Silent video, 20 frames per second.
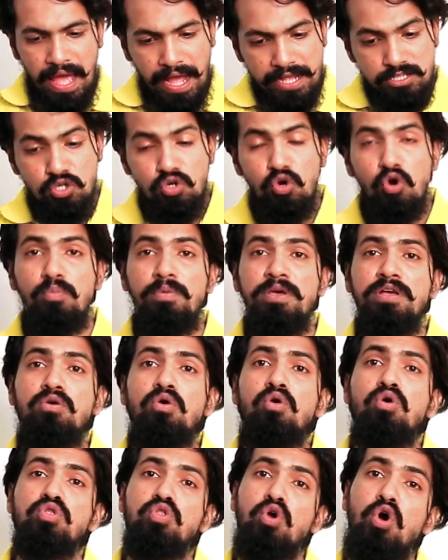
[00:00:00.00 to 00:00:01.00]
একজন অভিজ্ঞ
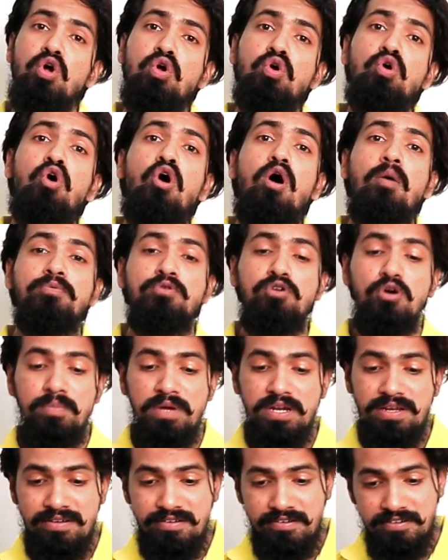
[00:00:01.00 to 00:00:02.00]
ও দক্ষ
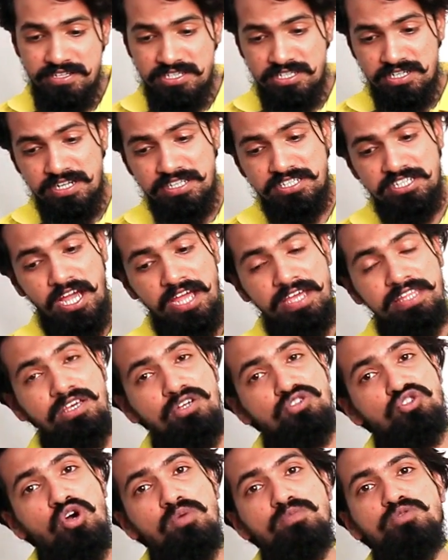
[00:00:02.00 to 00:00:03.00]
অপটোমেট্রিস্টের
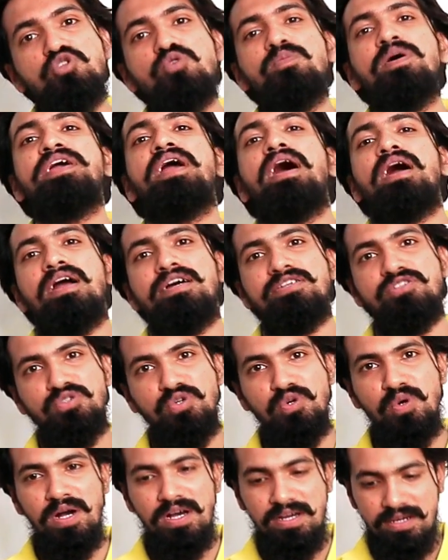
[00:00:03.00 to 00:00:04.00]
চাহিদা সবসময় আকাশ
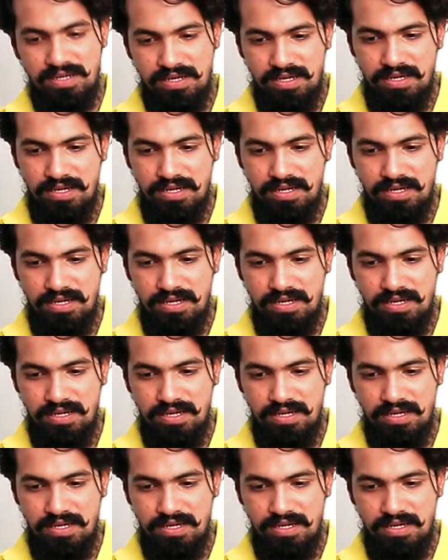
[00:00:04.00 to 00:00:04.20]
ছোঁয়া